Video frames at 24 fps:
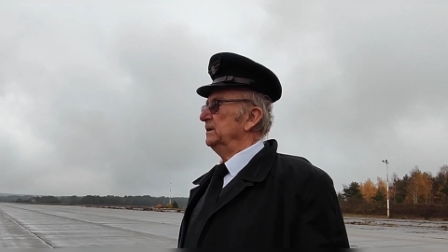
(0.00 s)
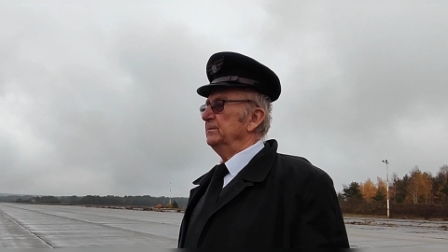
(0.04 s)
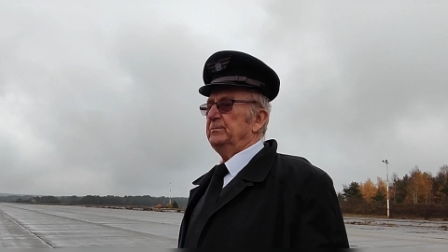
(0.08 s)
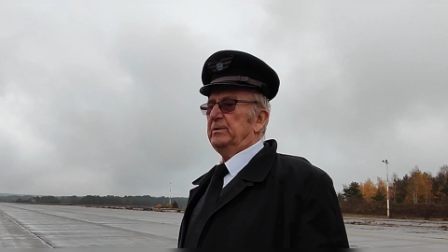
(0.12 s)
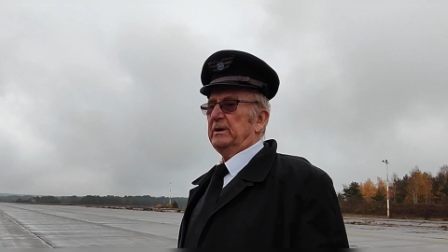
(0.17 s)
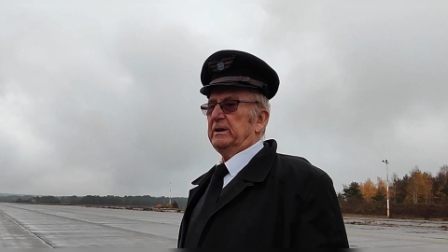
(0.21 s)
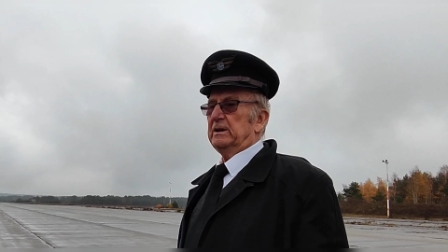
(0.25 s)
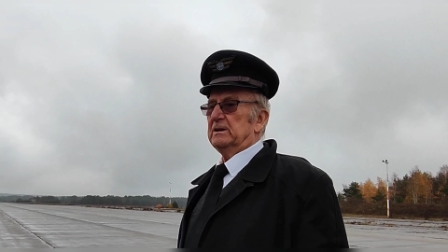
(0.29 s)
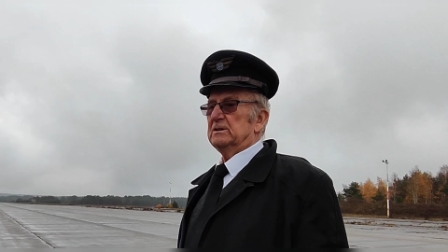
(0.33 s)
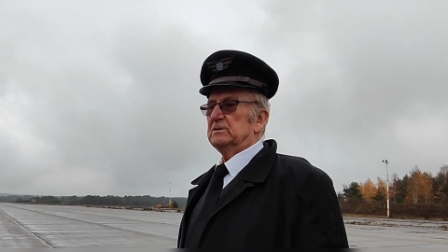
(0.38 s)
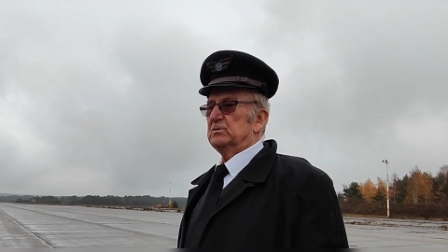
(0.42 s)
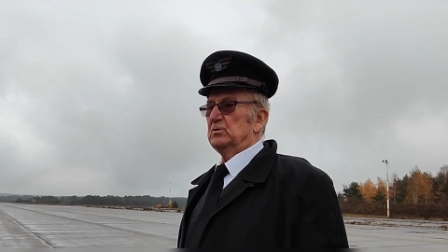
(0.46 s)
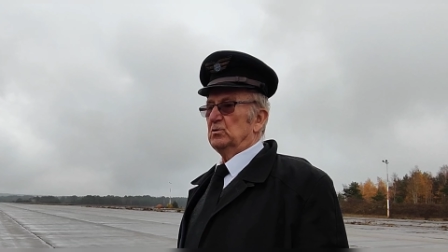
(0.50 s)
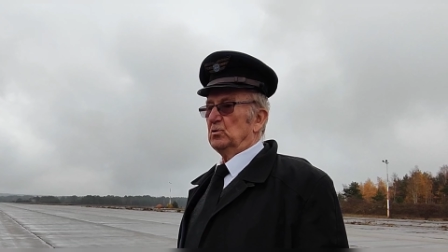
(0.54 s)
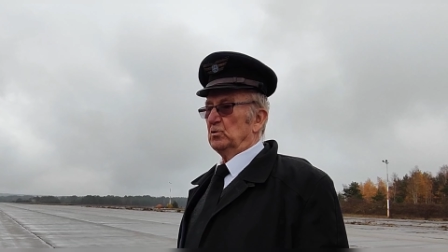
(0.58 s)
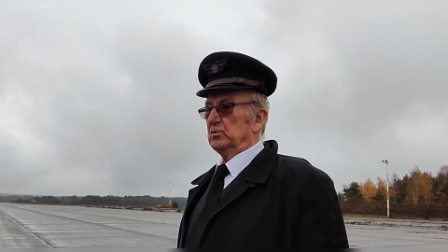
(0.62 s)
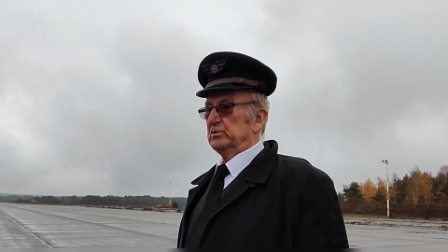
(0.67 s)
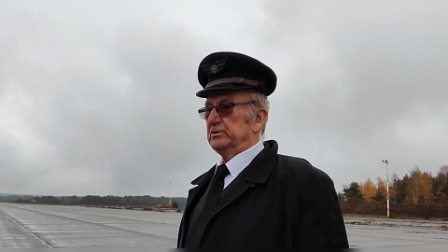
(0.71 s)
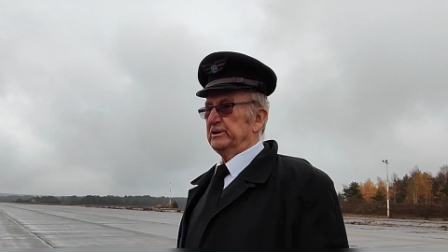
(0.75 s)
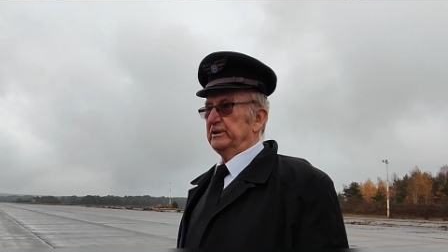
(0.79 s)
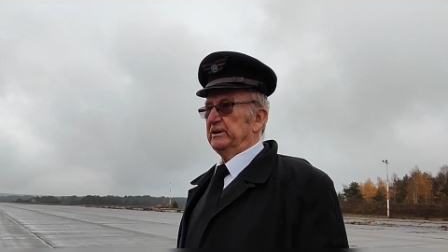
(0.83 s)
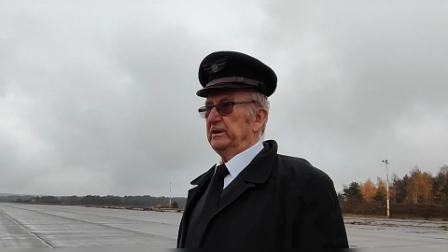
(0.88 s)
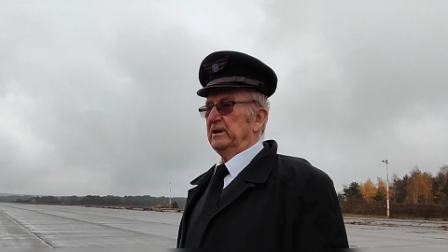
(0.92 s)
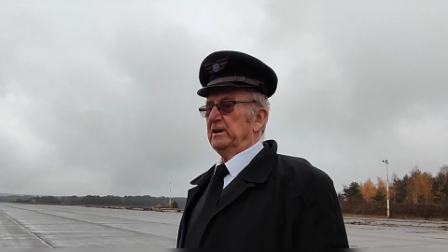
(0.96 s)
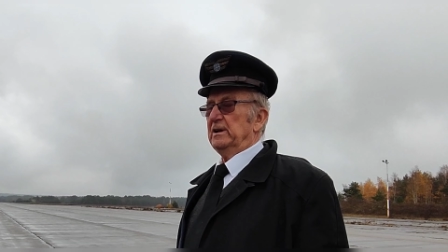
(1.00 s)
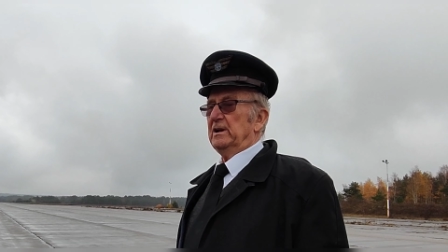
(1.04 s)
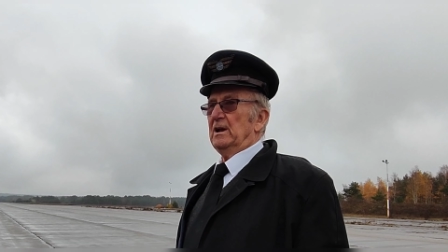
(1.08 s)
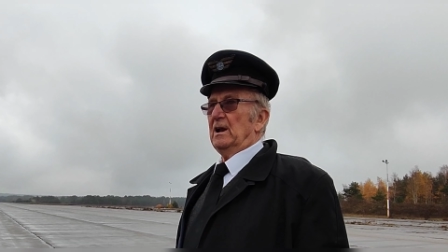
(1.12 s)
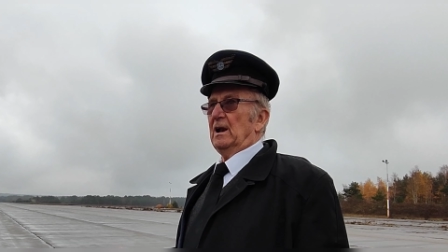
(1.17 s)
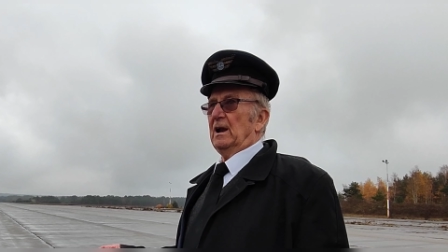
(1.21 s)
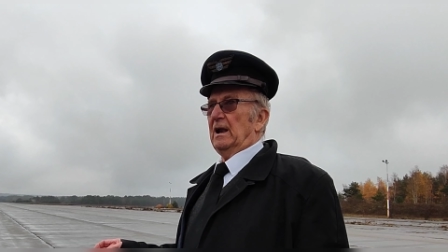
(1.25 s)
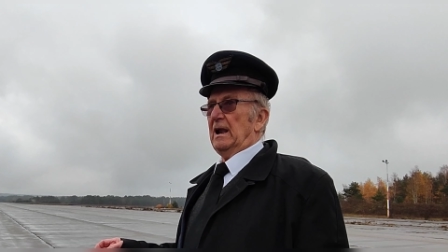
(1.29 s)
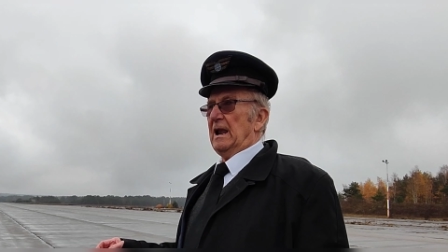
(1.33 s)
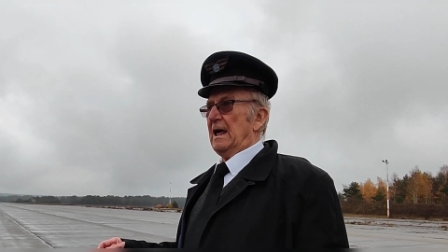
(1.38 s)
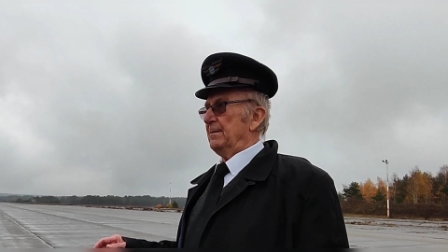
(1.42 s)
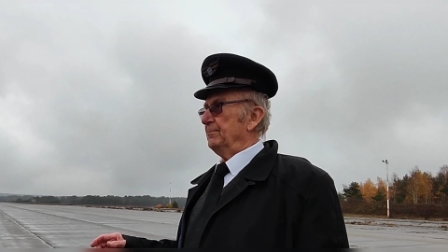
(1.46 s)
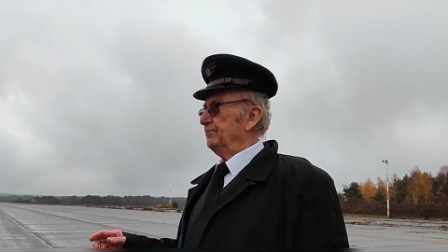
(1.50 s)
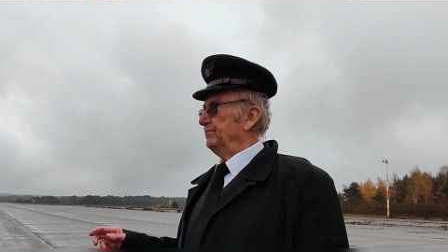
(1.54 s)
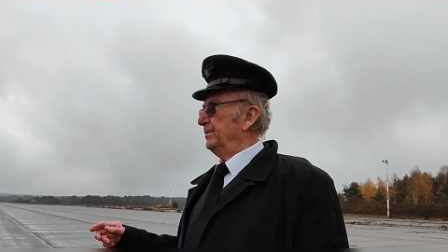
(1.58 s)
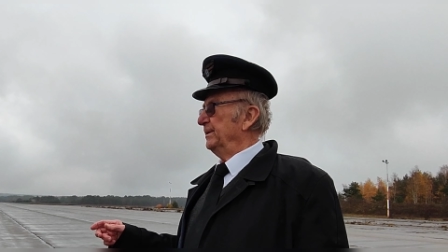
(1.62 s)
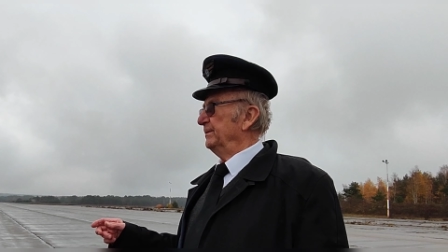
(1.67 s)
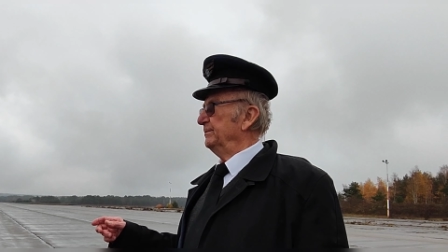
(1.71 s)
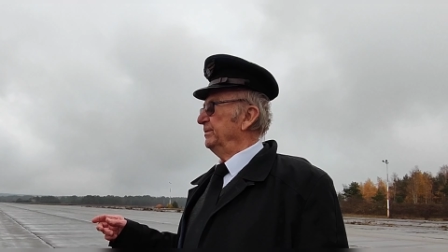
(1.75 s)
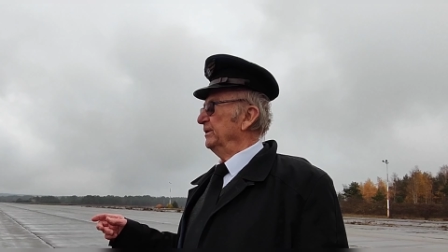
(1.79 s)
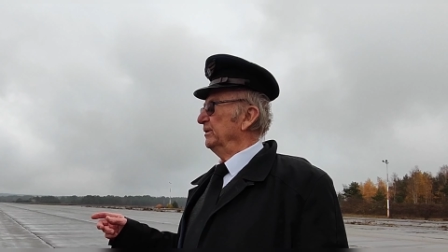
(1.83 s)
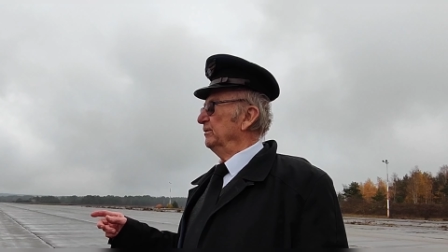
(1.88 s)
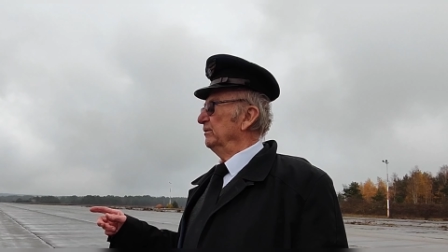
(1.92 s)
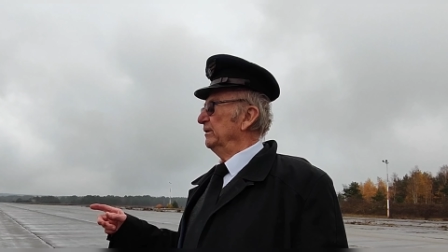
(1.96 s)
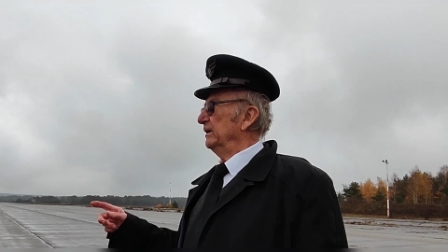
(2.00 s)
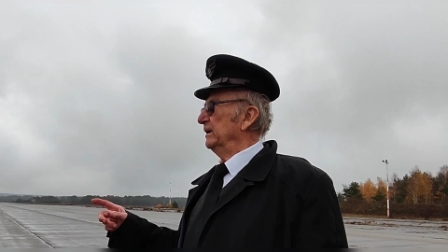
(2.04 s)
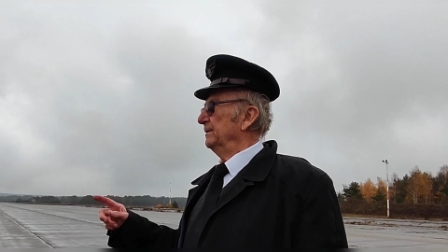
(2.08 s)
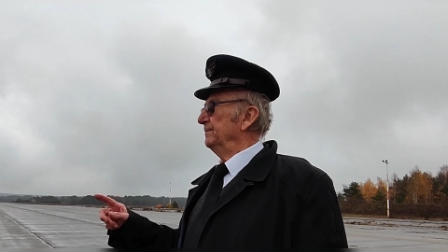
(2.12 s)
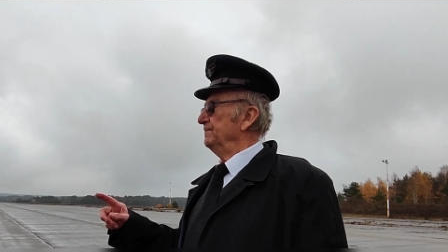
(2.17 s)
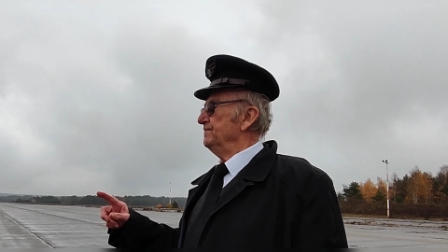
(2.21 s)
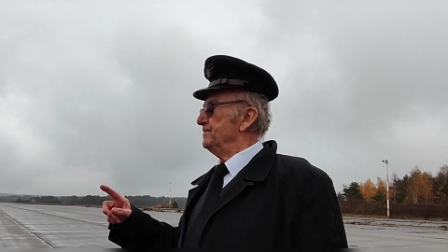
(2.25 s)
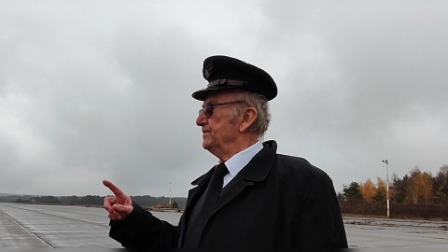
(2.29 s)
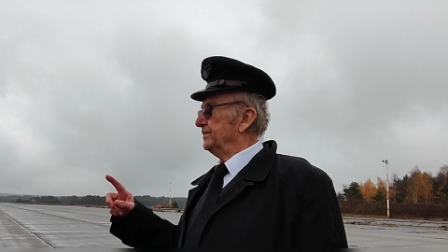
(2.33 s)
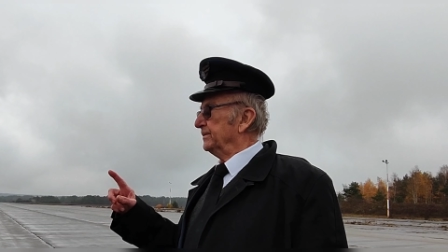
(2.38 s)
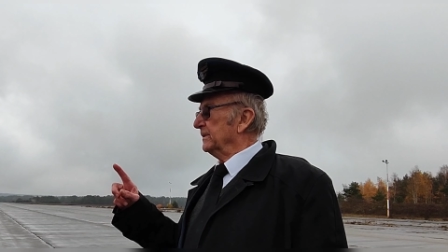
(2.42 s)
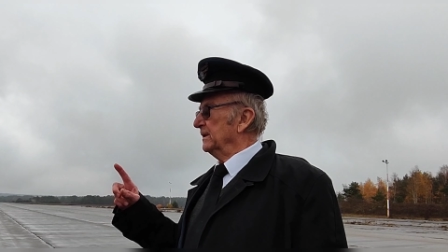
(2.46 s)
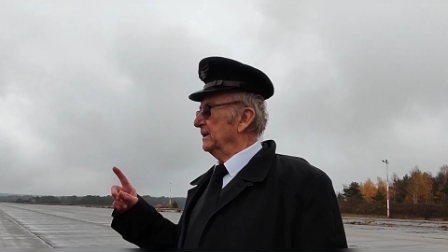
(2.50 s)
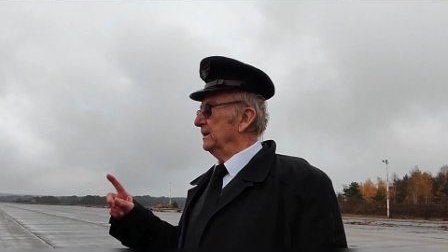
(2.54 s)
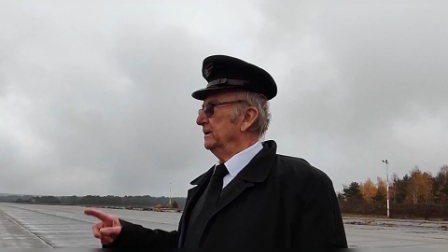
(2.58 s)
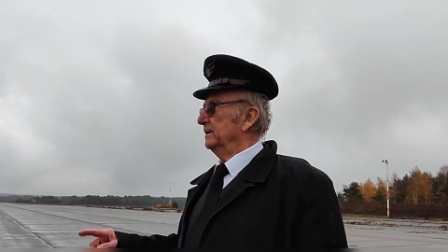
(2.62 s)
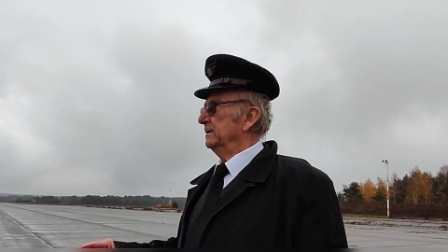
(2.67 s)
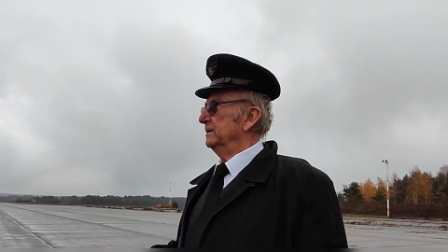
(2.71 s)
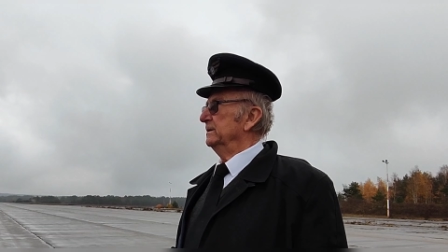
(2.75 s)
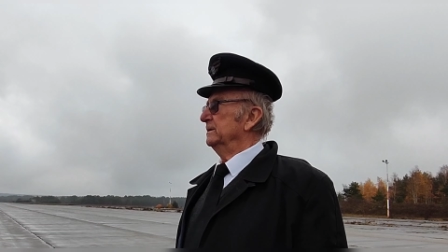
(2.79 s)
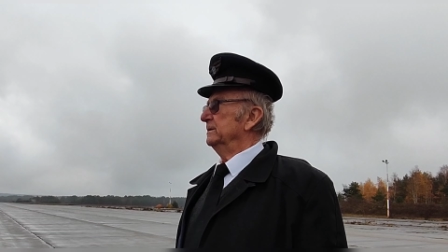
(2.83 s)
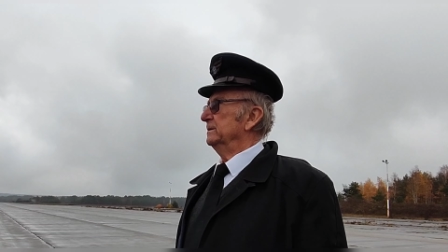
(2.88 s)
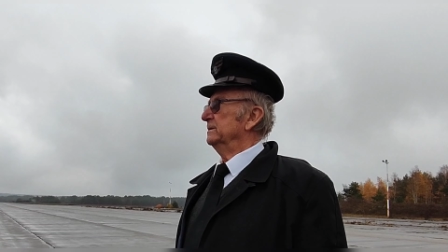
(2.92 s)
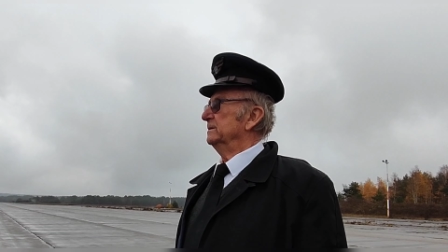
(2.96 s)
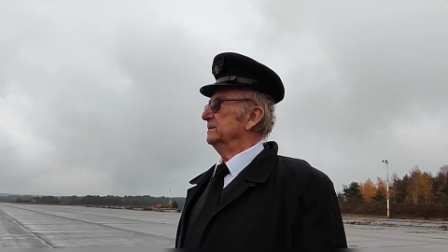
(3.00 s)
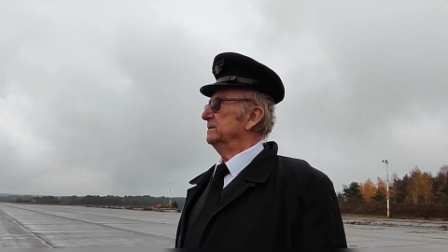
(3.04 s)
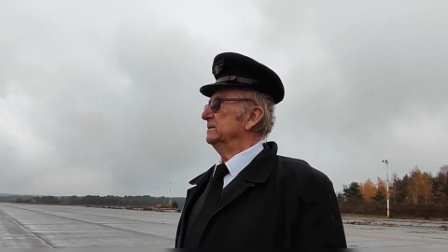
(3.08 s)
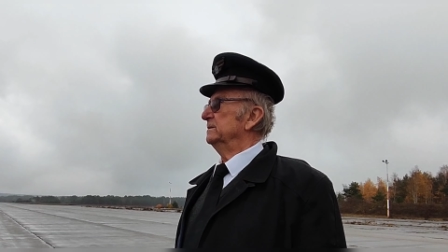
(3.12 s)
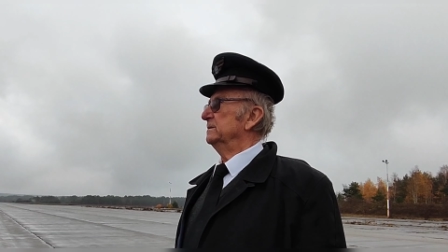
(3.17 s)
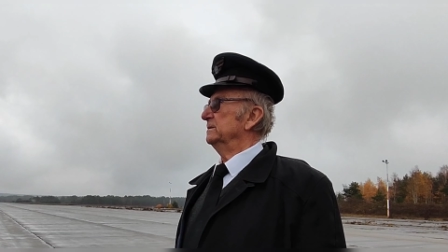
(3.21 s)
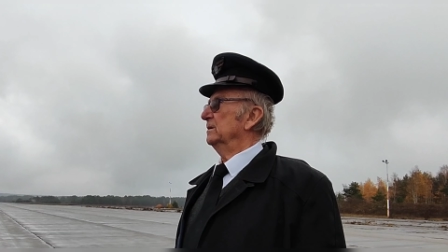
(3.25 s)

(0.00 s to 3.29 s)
niby jest duży, lampy były y,